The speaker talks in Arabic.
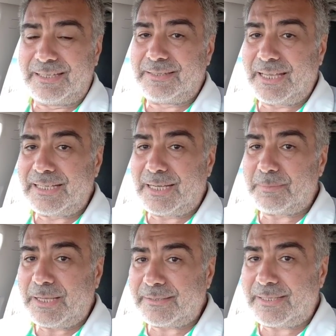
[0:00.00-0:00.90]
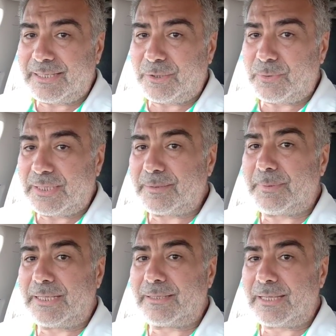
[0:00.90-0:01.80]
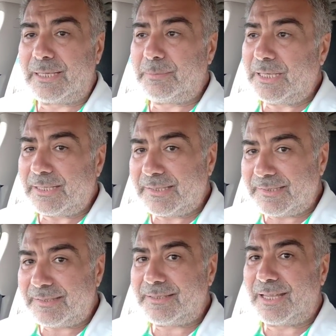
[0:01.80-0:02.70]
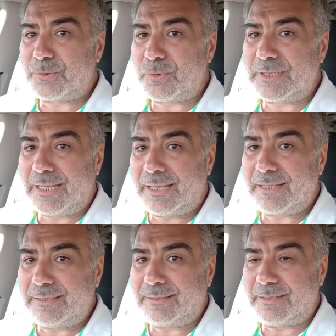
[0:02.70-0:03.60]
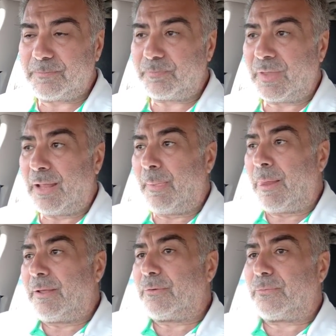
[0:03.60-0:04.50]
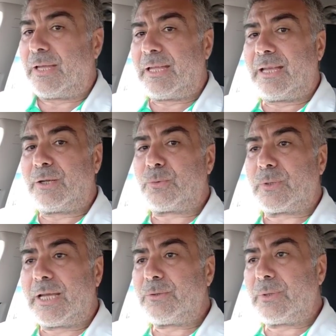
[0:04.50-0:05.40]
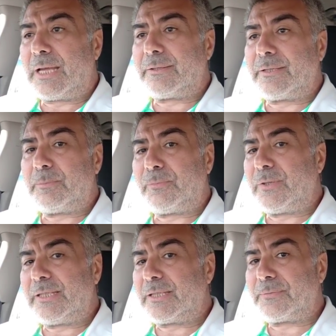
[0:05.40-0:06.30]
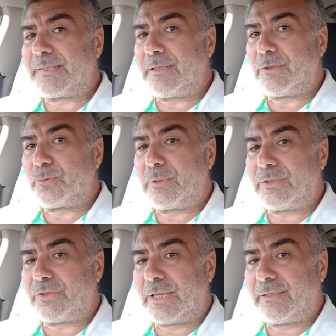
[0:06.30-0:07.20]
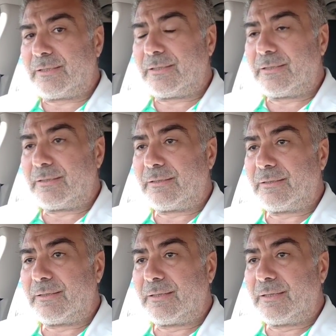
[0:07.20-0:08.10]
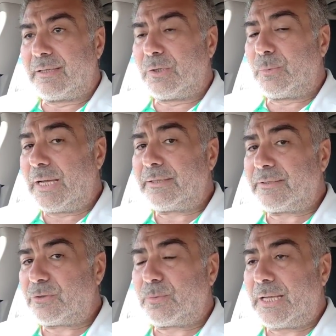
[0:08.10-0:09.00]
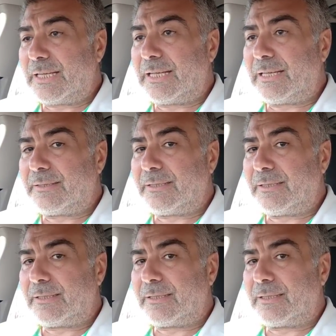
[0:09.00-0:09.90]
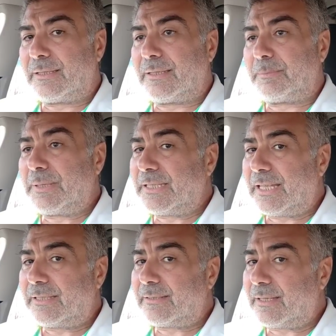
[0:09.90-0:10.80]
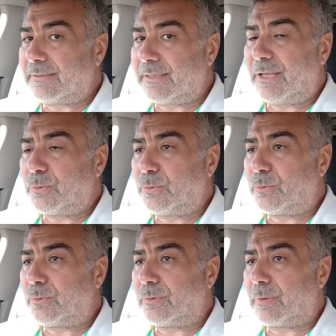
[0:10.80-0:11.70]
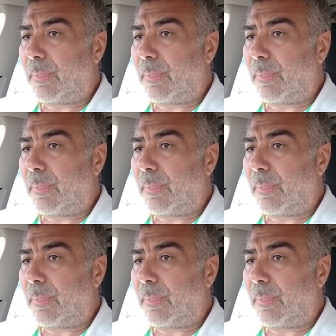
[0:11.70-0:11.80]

إذا أنا لم أقتنع ويطمئن قلبي لن أستطيع أن أقنع غيري فالقرآن العظيم فيه تفصيل لكل شيء وهذا السؤال الذي آه، بدأت أطرحه